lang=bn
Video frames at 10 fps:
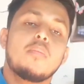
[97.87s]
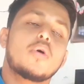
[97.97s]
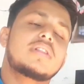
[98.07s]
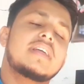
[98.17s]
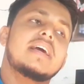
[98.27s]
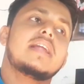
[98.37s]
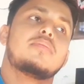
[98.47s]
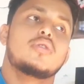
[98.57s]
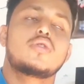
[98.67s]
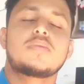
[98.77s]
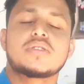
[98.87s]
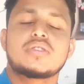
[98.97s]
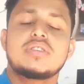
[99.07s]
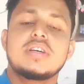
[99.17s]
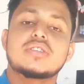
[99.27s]
বলতে গেলে
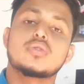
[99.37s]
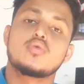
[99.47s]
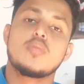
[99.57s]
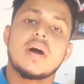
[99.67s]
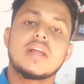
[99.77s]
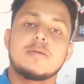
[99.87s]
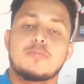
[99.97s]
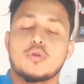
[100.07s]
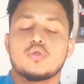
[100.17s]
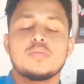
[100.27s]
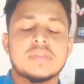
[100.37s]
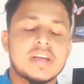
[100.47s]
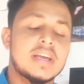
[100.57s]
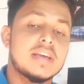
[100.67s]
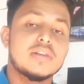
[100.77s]
মধ্যপ্রাচ্যের দেশ উমানে প্রথম
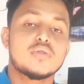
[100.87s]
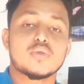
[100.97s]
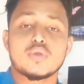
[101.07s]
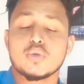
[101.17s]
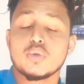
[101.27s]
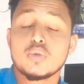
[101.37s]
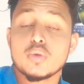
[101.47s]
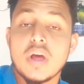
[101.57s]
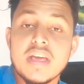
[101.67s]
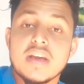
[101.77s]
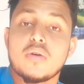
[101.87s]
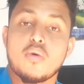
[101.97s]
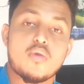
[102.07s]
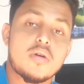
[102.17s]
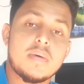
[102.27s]
থেকেই কিন্তু জুন জুলাইয়ে
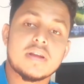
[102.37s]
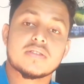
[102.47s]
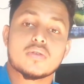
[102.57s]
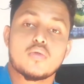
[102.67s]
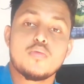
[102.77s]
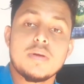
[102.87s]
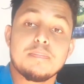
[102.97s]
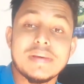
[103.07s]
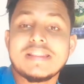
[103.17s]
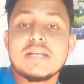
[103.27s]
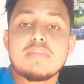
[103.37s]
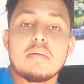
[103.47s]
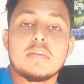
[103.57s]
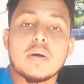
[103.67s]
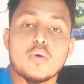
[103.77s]
করোনা ভাইরাস খুবই বৃদ্ধি
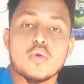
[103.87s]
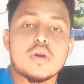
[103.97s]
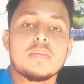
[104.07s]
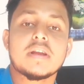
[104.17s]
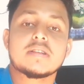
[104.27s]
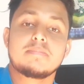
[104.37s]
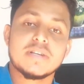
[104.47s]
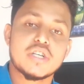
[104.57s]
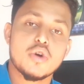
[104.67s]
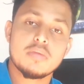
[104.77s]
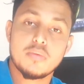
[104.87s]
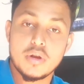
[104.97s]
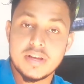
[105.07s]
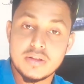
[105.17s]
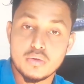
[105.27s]
পাবে বা করোনা ভাইরাস বেশি হবে
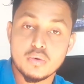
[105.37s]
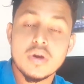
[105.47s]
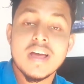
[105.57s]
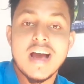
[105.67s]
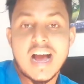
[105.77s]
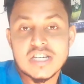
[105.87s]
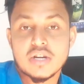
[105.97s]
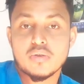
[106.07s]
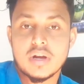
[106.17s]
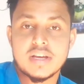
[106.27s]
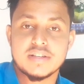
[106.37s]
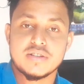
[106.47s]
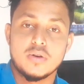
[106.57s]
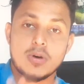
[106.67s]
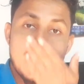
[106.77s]
বলে কিন্তু আশা করা
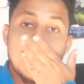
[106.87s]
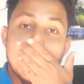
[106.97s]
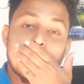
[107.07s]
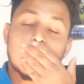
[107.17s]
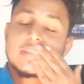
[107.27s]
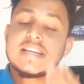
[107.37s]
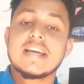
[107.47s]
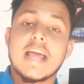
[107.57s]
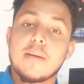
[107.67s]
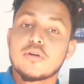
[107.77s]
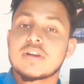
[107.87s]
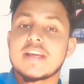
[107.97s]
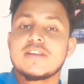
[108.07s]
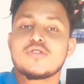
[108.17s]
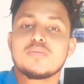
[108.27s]
গিয়েছিল এবং ঠিক
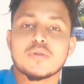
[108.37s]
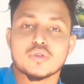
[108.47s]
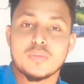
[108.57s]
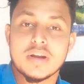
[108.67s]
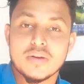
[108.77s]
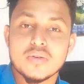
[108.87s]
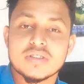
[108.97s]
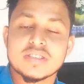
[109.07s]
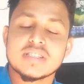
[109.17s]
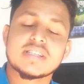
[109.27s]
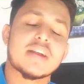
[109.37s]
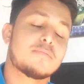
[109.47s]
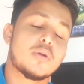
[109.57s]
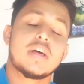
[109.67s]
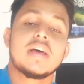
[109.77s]
এমনটাই কিন্তু বর্তমানে ঘটতেছে যার
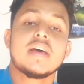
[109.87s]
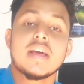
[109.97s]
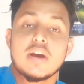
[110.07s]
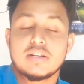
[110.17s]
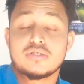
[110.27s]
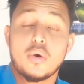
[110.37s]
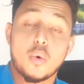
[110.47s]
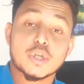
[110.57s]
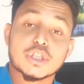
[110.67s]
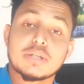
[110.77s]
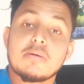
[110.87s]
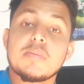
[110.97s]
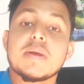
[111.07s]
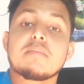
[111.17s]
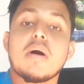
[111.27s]
ফলে এটা
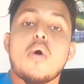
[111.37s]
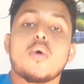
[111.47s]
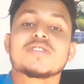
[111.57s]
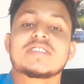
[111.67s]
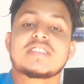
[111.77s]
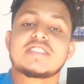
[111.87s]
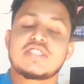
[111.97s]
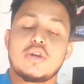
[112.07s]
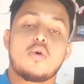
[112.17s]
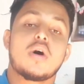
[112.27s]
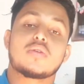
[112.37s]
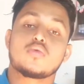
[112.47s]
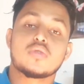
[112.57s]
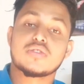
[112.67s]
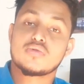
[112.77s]
অস্বাভাবিক বা অস্থিতিশীল হওয়ার
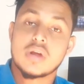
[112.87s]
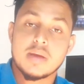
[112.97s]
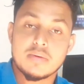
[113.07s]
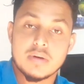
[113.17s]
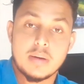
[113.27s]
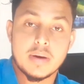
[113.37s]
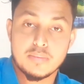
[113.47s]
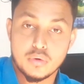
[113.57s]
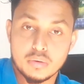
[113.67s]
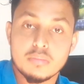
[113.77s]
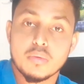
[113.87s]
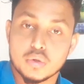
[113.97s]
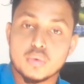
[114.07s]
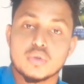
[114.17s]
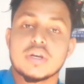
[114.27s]
কোনো কিছু নাই আমি আমার
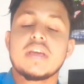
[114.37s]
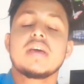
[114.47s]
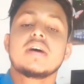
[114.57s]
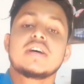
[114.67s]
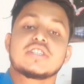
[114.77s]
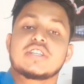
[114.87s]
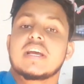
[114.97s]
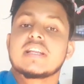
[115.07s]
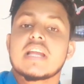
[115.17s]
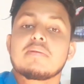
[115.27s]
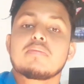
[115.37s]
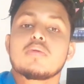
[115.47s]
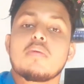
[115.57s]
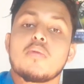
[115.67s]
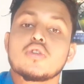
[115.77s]
মত অনুযায়ী সেক্ষেত্রে আমি
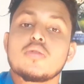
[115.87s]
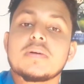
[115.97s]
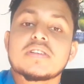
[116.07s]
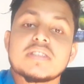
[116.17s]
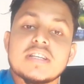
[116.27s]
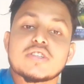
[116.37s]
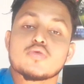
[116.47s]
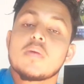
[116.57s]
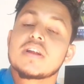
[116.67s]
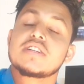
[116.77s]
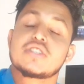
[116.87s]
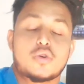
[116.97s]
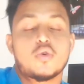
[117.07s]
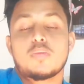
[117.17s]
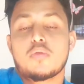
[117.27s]
বলব মধ্যপ্রাচ্যের দেশ উমানের যে
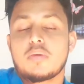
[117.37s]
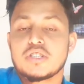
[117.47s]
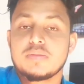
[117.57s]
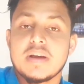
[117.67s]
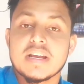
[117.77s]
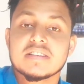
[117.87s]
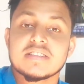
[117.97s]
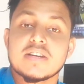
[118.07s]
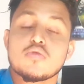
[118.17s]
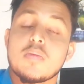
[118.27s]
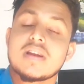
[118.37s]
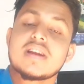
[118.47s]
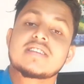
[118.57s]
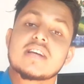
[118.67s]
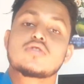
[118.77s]
সকল প্রবাসী ভাইরা আছেন
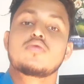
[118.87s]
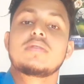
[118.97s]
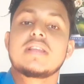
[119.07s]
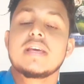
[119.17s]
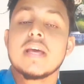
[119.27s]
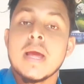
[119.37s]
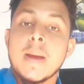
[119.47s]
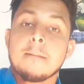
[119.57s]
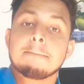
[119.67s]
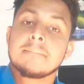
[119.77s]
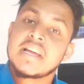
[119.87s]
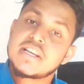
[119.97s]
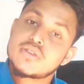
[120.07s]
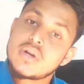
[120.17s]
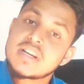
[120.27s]
উমানের স্বাস্থ্যবিধি
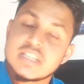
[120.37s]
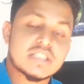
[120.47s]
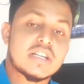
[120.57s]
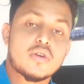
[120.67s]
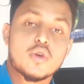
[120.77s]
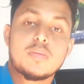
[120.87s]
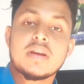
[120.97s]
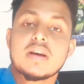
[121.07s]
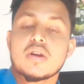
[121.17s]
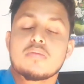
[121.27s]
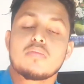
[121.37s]
মেনে চলার চেষ্টা করবেন কারণ